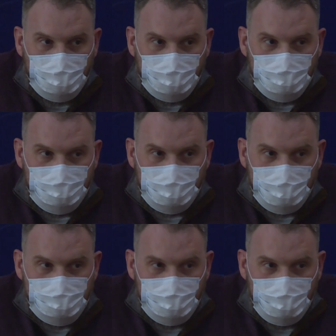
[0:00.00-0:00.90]
Но ну, То есть
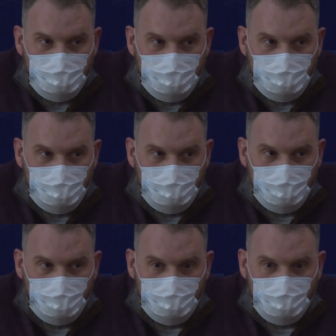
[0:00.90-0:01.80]
если...
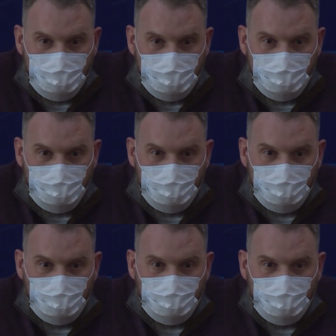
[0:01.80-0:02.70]
Консультации они потребовались,
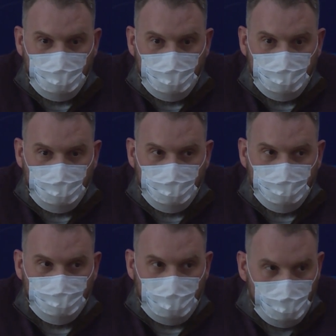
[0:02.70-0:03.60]
что-то
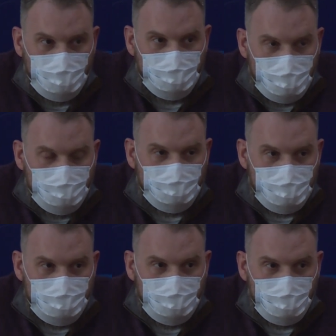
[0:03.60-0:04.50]
подсказали? Да,
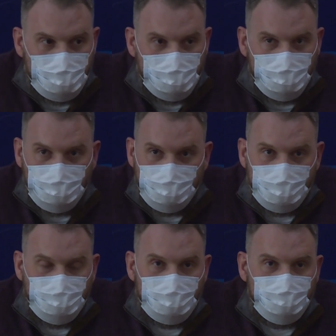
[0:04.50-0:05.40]
потребовались. Какие ну,
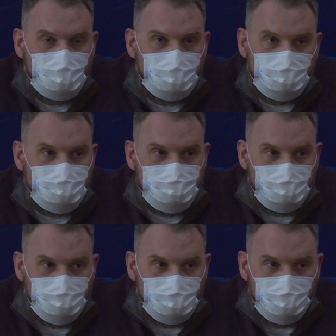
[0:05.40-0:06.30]
они минимальные на
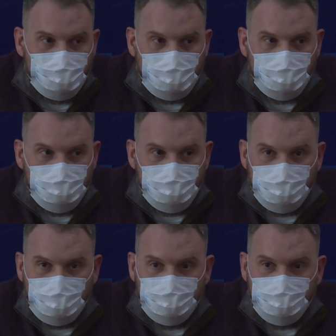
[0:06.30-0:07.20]
самом деле, потому
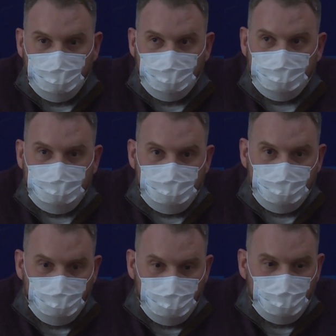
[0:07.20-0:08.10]
что ну, как бы мы привезли
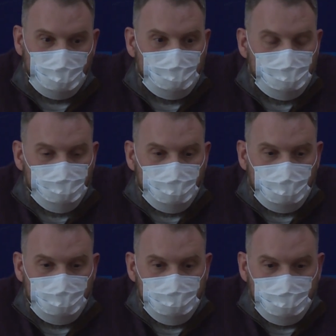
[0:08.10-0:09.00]
с собой
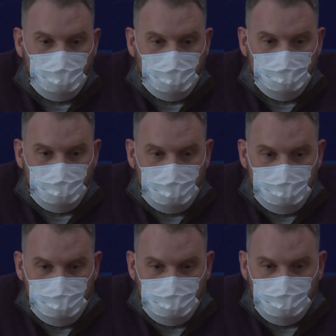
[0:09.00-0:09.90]
методические
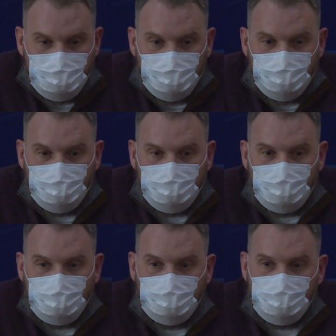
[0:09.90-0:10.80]
рекомендации,
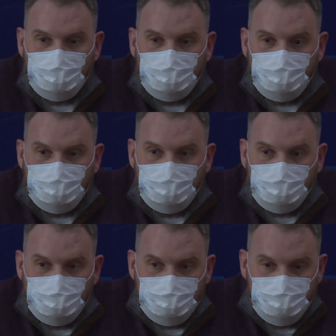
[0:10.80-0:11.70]
да,
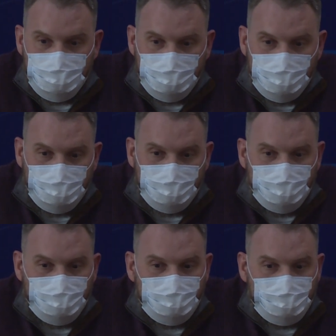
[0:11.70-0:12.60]
и, собственно,
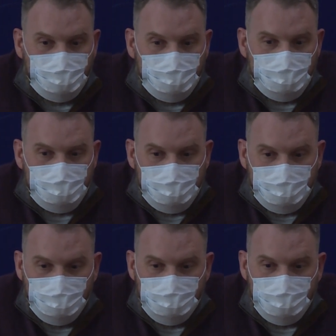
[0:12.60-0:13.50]
в
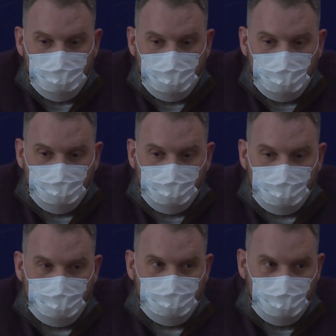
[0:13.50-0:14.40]
медицинские учреждения
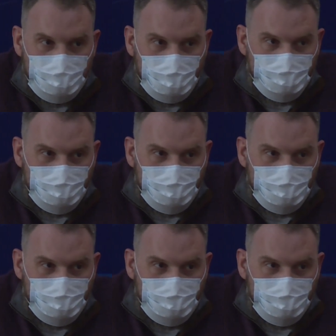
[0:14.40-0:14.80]
мы их доставили